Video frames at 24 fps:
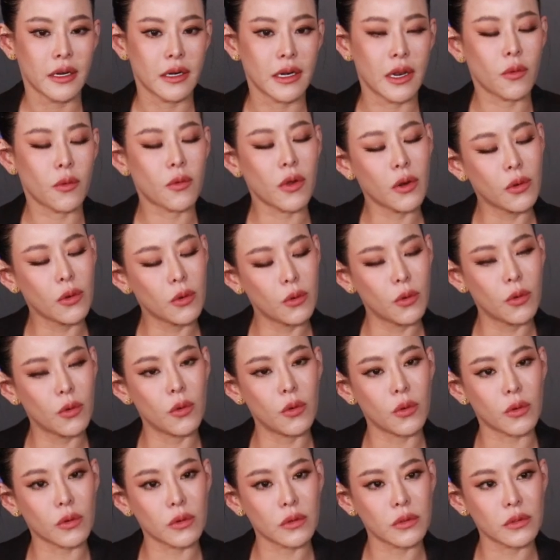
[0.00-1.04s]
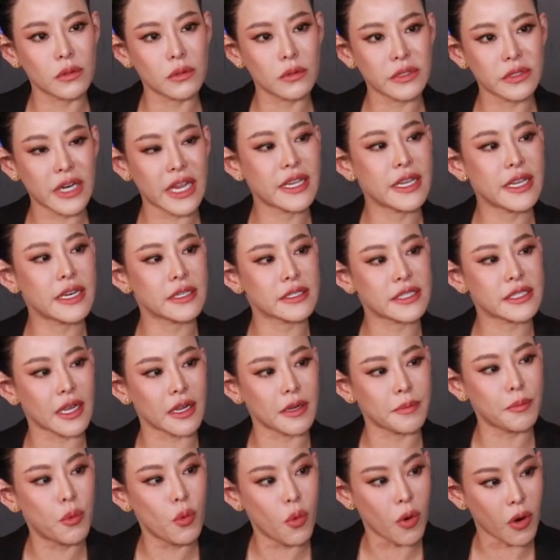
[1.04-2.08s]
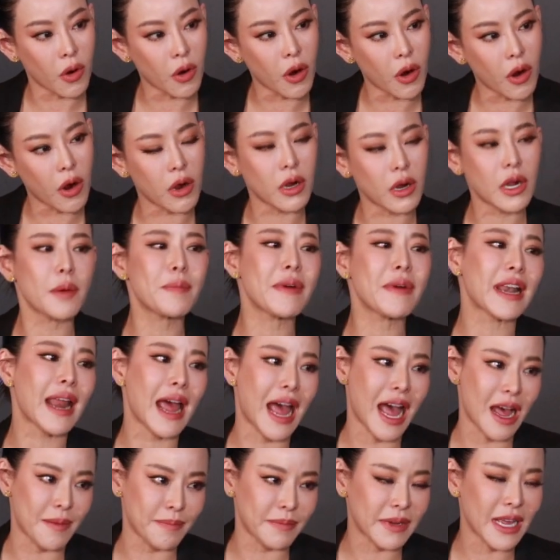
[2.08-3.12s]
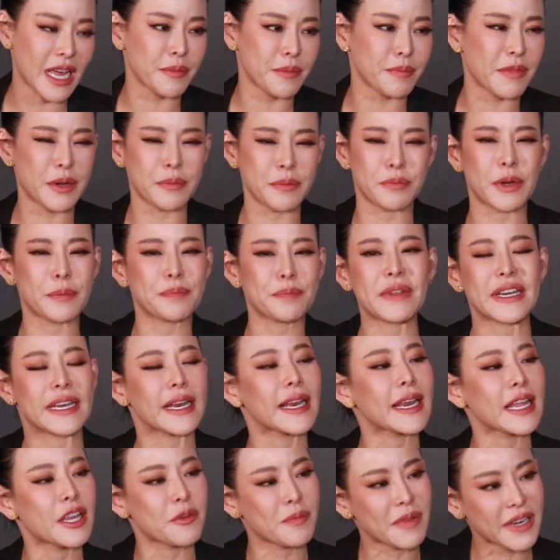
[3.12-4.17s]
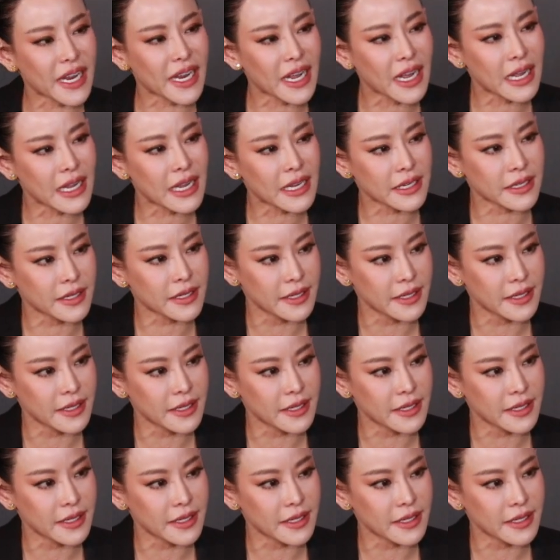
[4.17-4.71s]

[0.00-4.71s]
แล้วก็ลูกได้ยินจากผู้ปกครองก็มาถามกันมันมันปิดอะไรไม่ได้